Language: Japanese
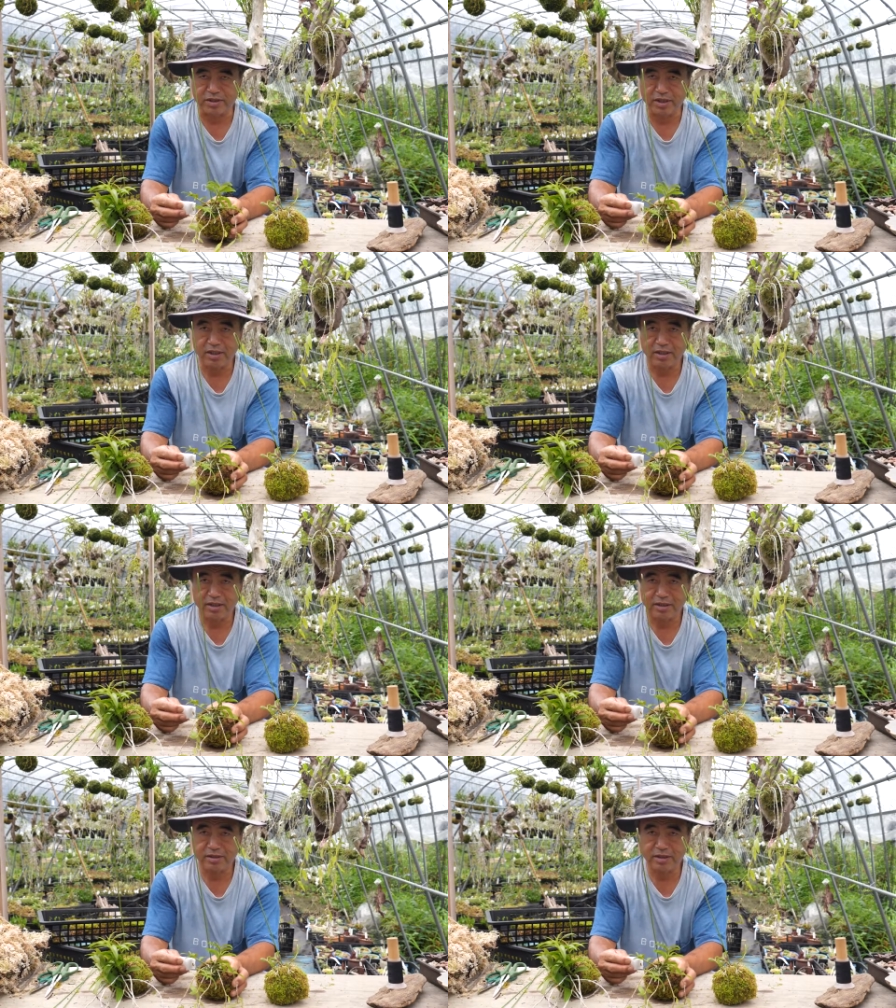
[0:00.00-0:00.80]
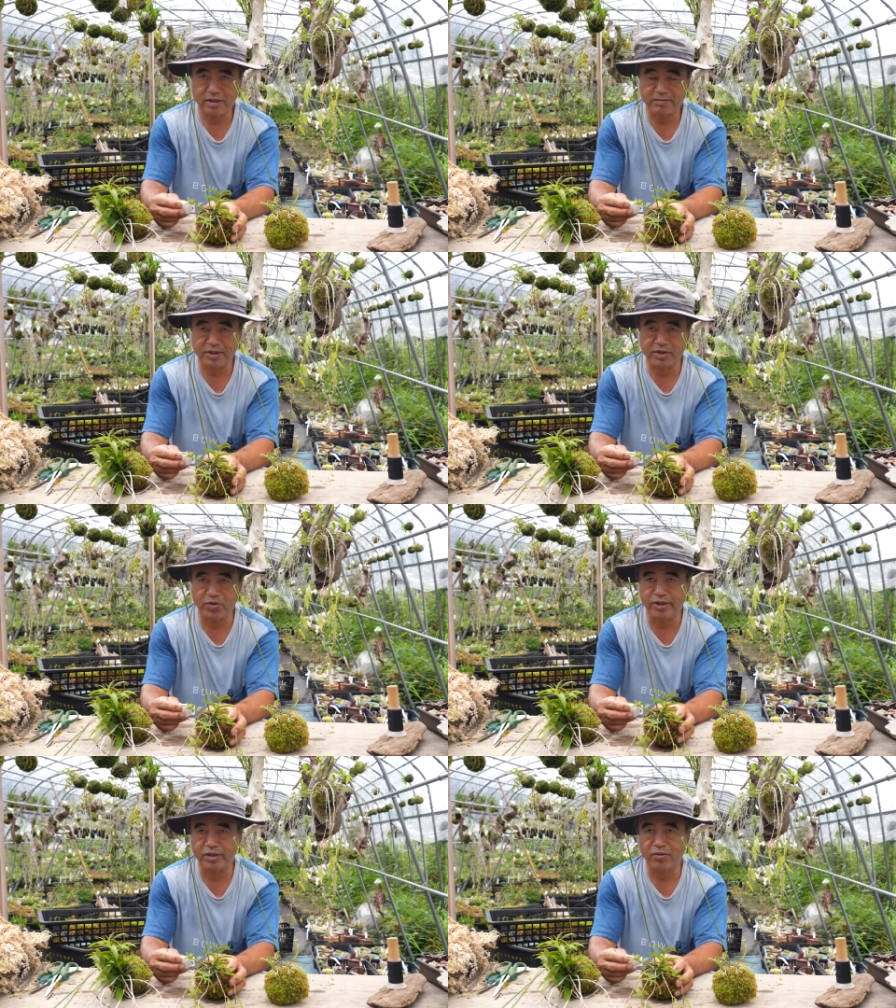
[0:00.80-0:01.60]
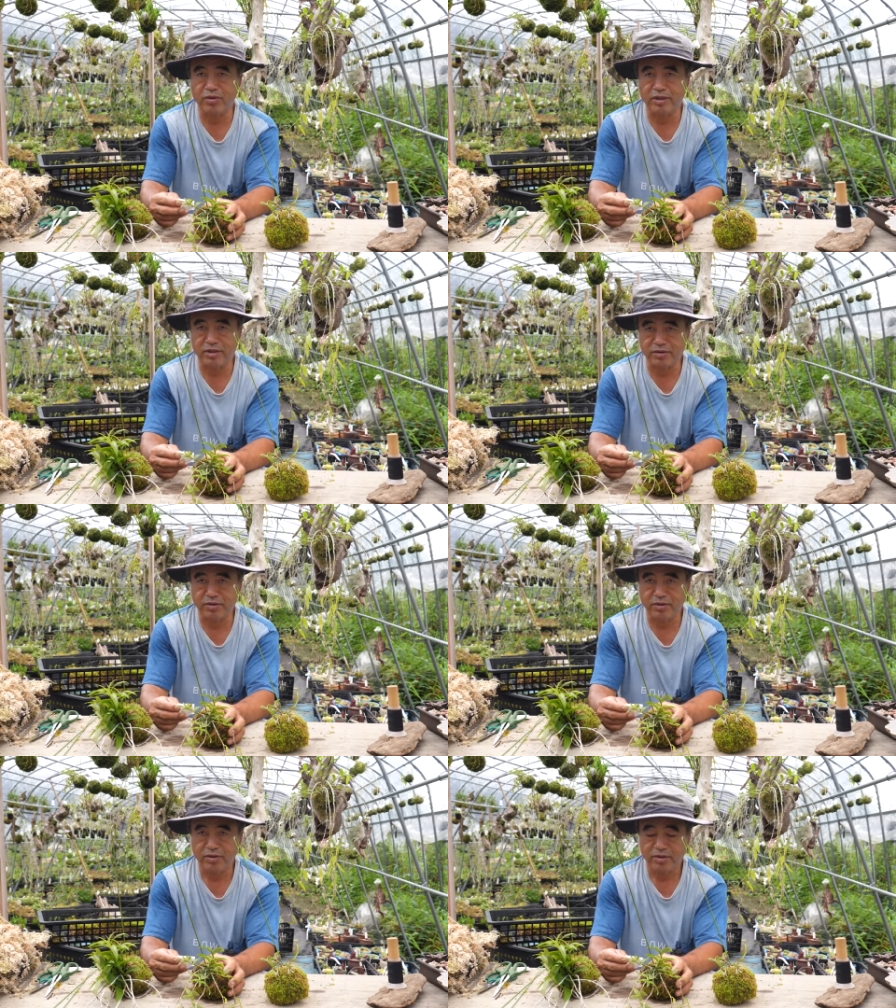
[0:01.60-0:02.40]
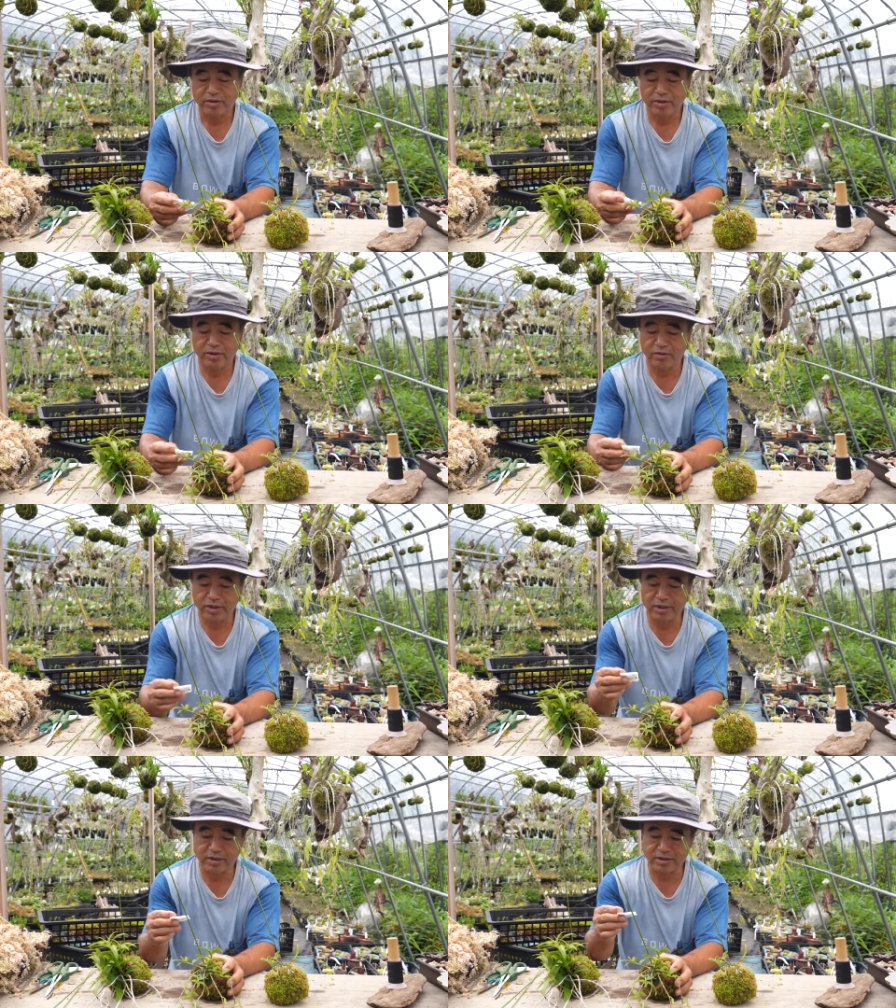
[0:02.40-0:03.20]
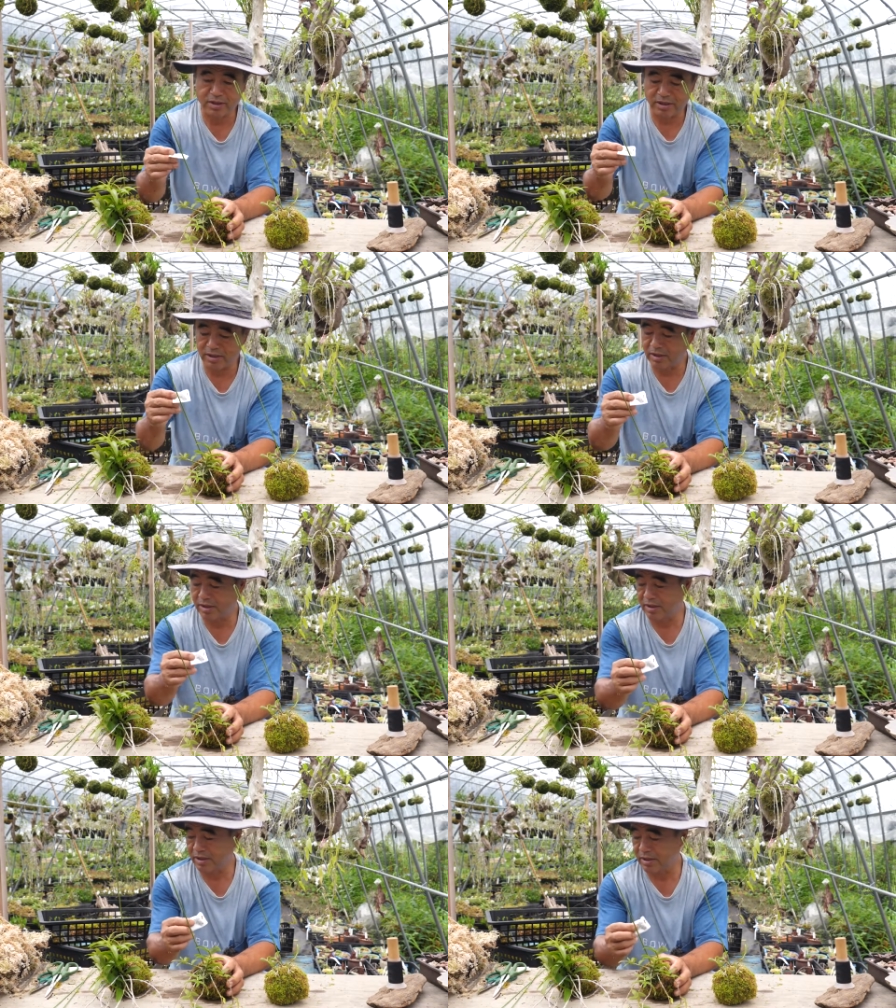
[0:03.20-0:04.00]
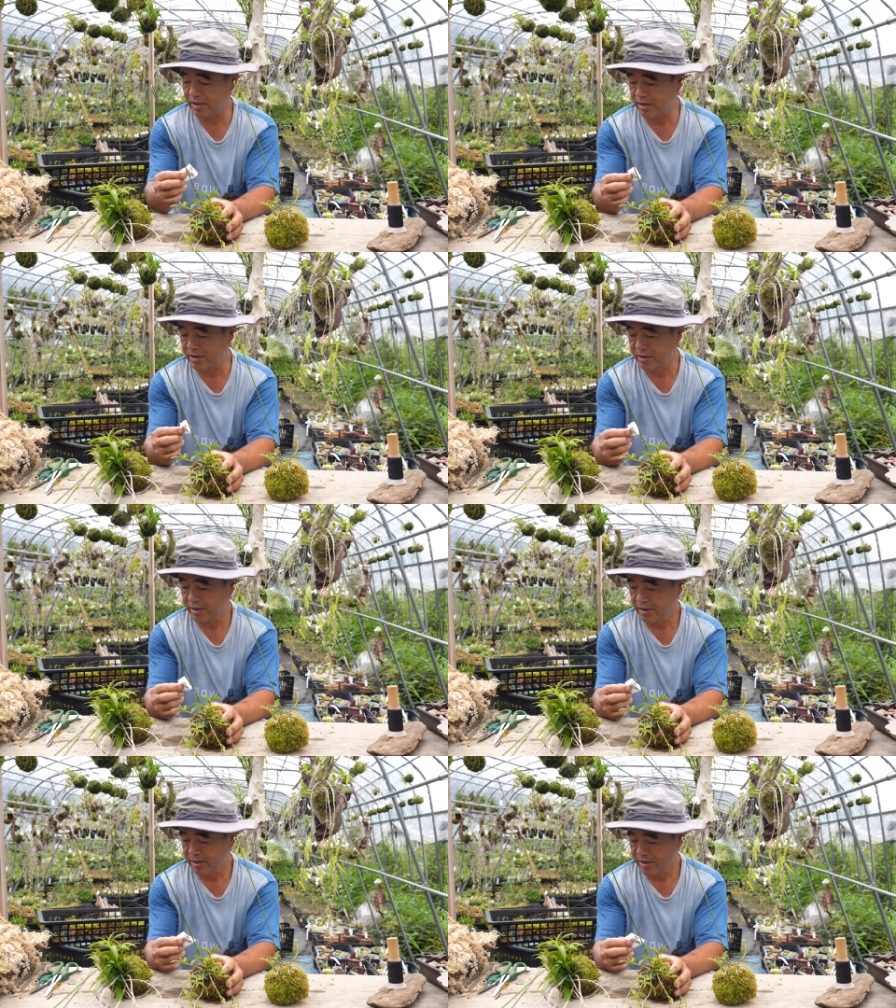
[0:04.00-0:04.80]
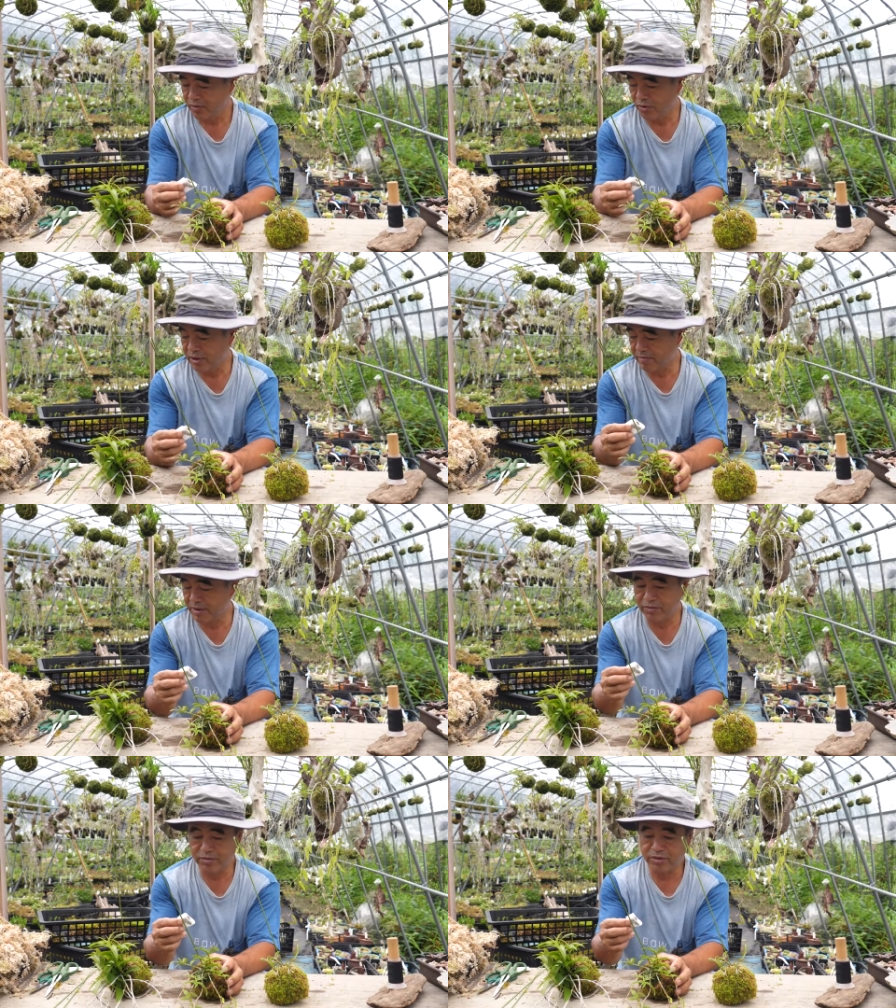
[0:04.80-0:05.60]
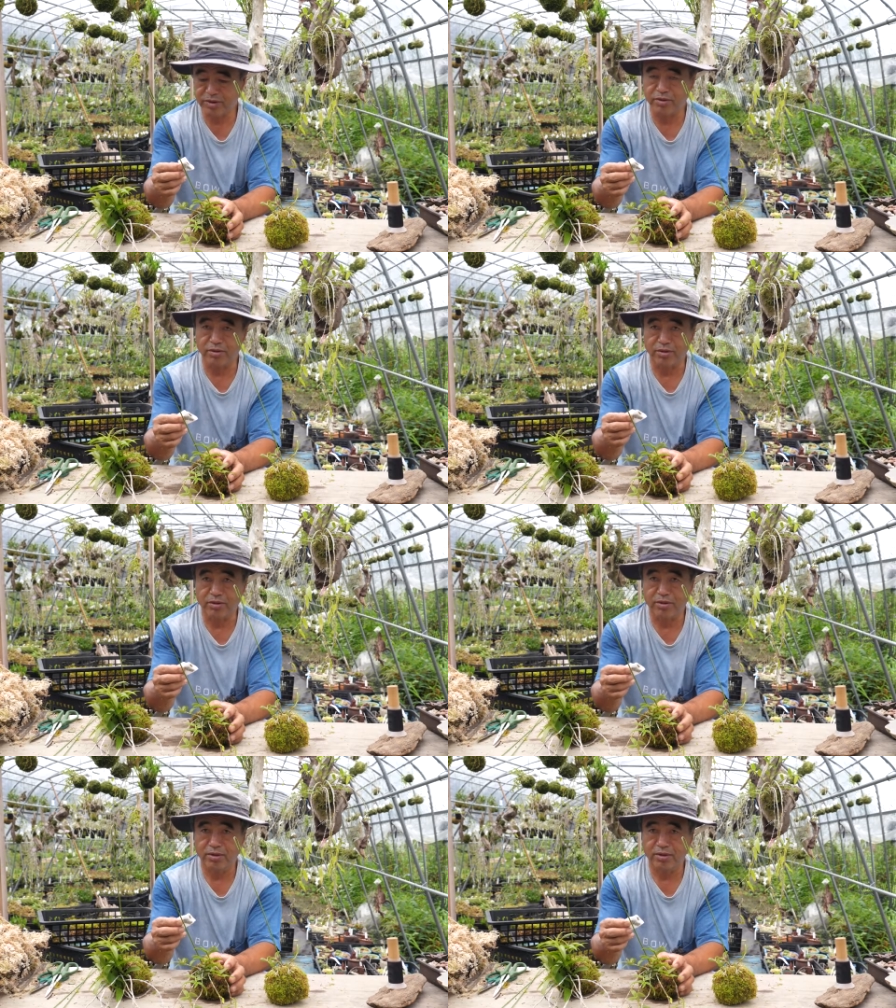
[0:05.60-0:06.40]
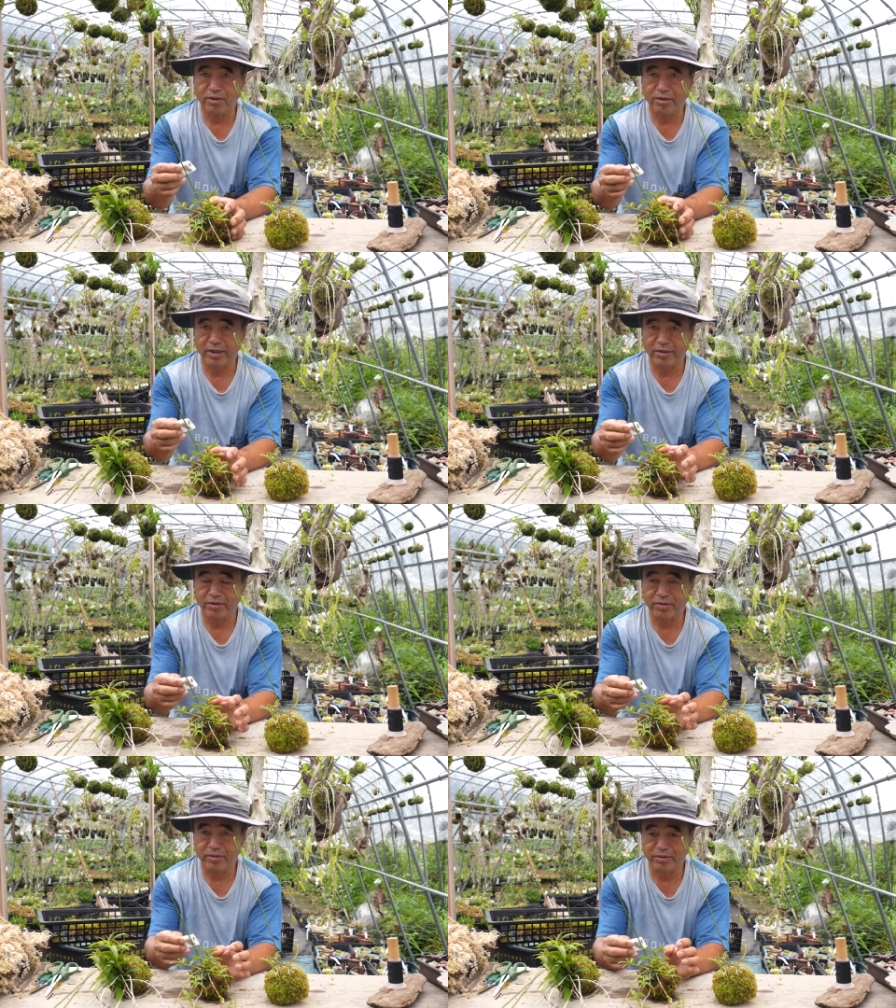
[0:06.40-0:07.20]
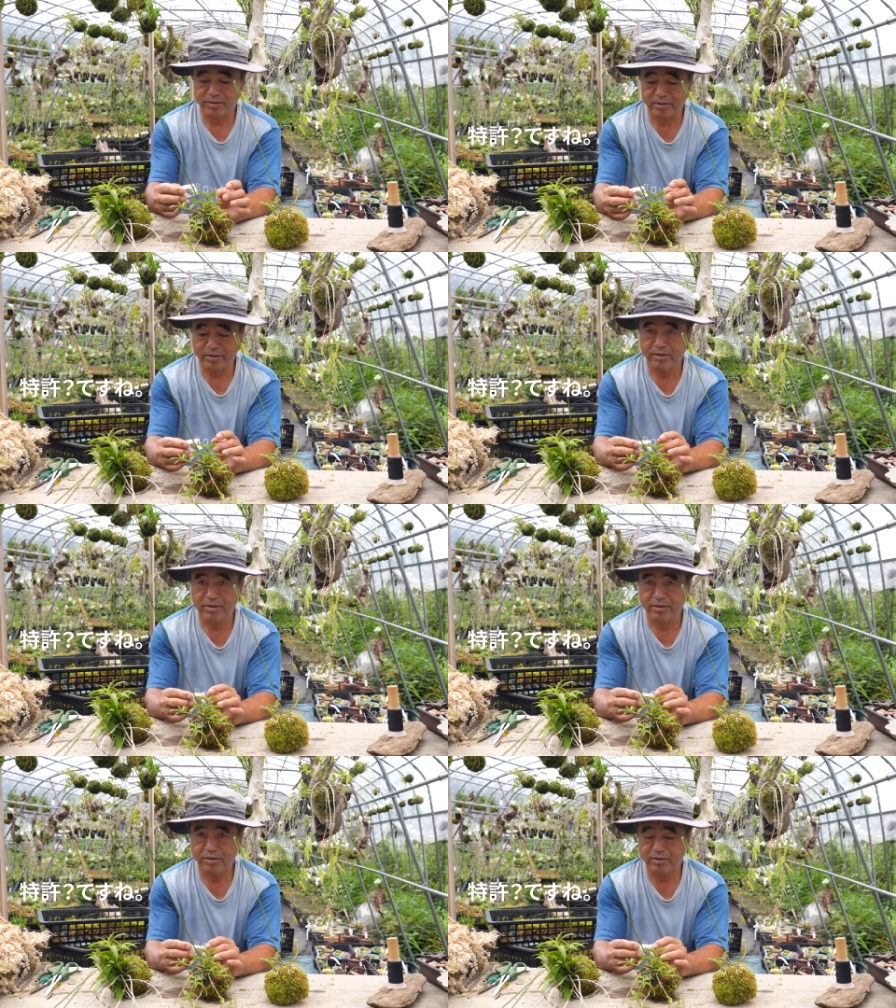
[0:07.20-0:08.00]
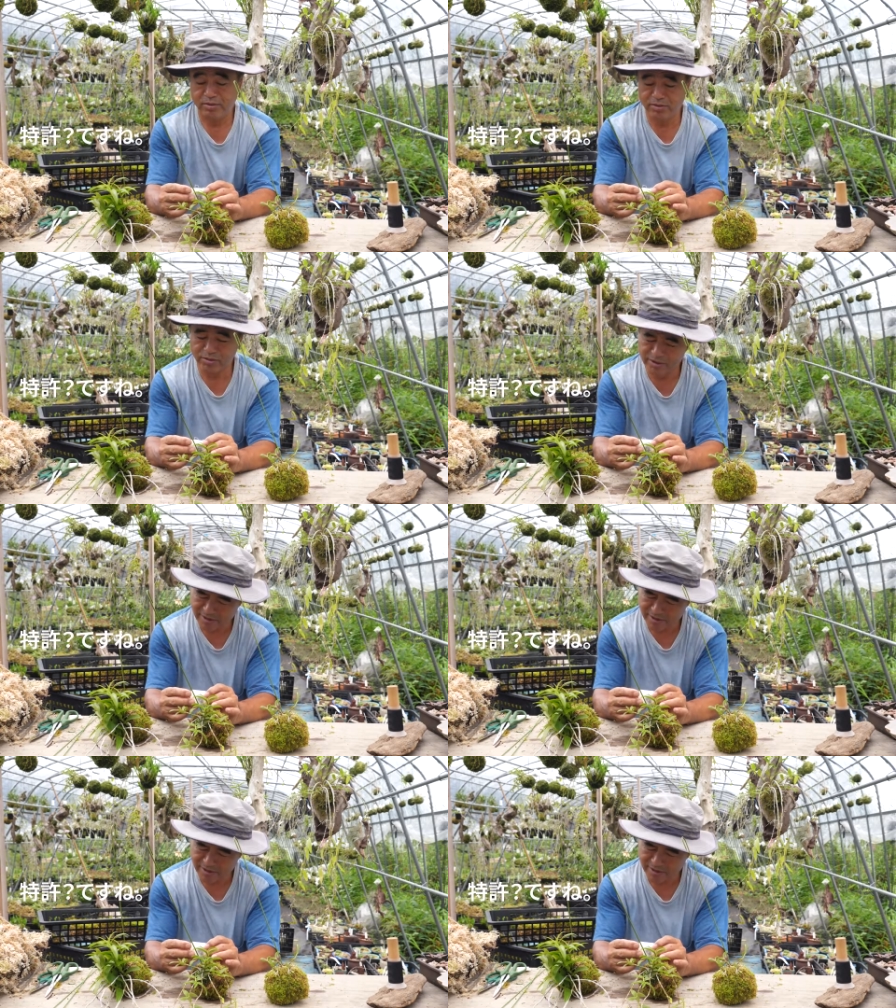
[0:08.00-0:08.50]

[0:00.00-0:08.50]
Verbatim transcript: すねですから今肥料やった方がいいんですよでこれがですね、えー、苔玉用の肥料あの特許ですね特許で